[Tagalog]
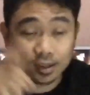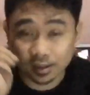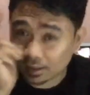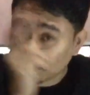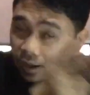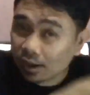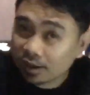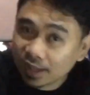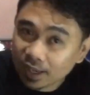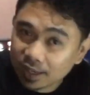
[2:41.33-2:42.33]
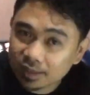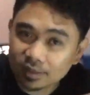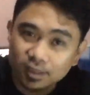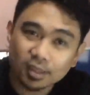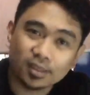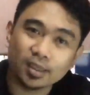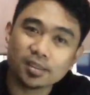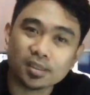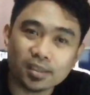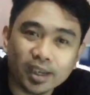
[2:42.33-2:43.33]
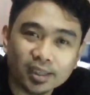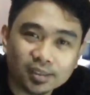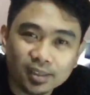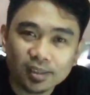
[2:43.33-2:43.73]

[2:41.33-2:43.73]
It's all in the internet,